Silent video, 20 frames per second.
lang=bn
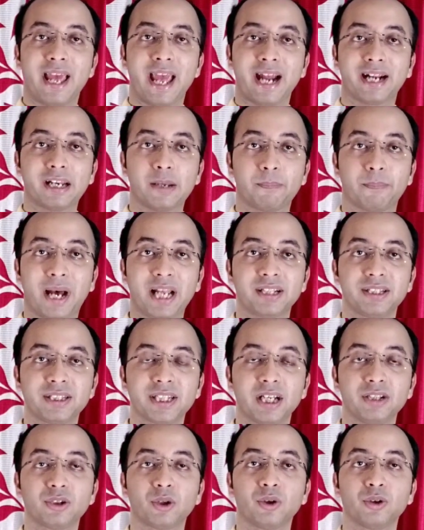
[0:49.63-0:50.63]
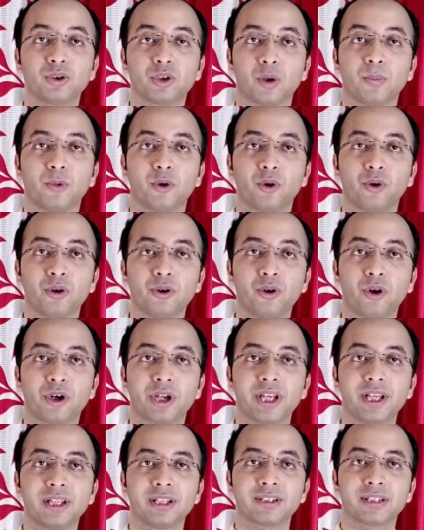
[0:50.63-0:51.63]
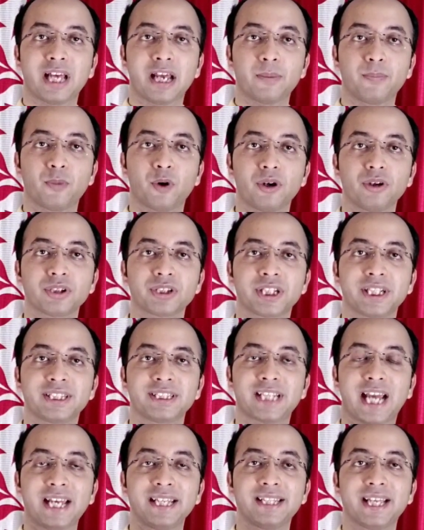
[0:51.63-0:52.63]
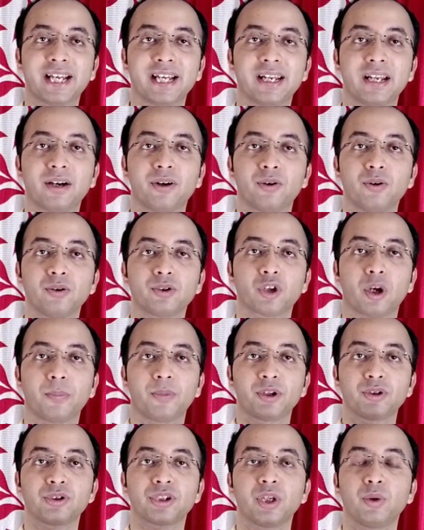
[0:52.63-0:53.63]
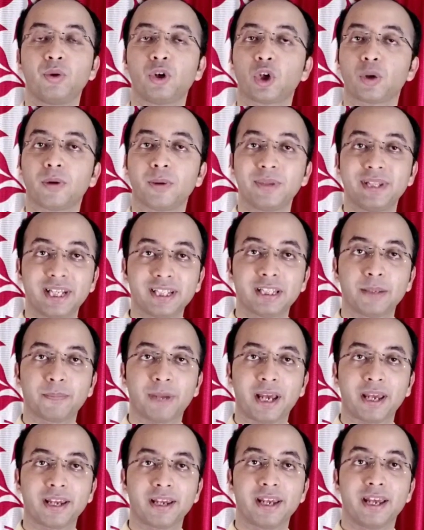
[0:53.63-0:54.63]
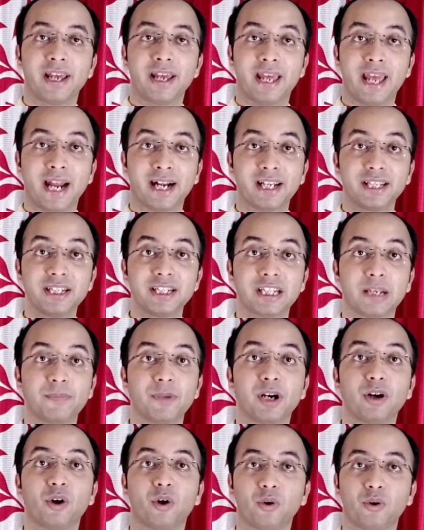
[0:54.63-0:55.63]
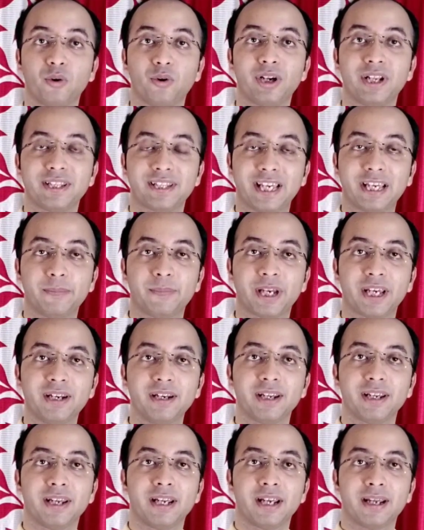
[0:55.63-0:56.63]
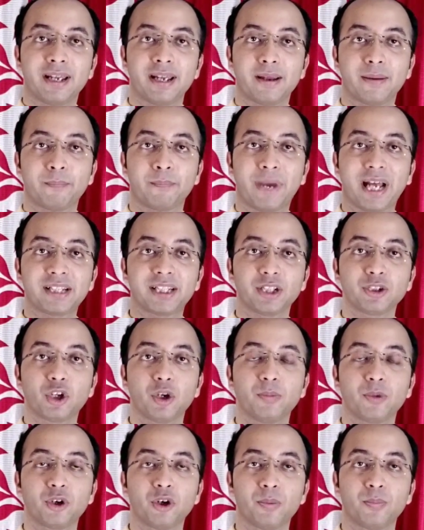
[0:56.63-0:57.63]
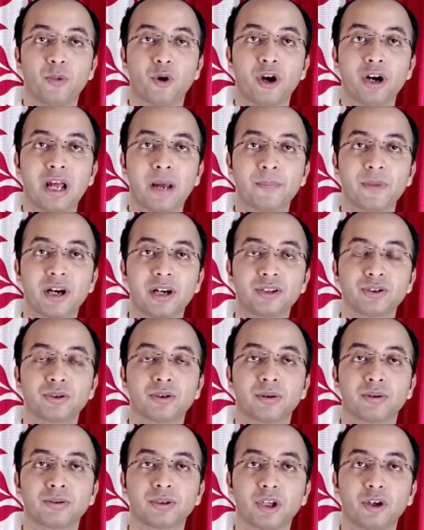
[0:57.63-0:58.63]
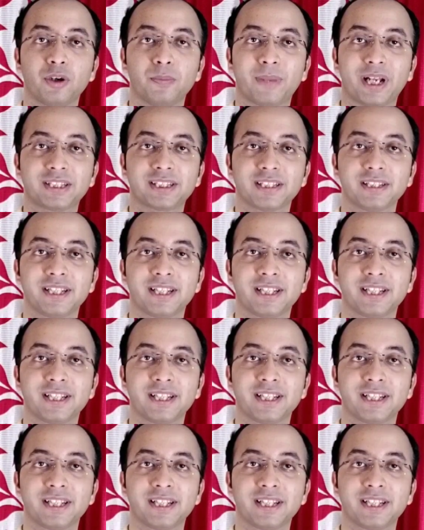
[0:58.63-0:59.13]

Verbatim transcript: একটা বাচ্চা যখন জন্মগ্রহণ করে তারপর সে যাই দেখে না কেন সব কিছু সে উল্টোভাবে দেখতে পায় একটা জিনিস আপনারা লক্ষ্য করলে দেখবেন বাচ্চা জন্মানোর পর আপনারা যখন বাচ্চার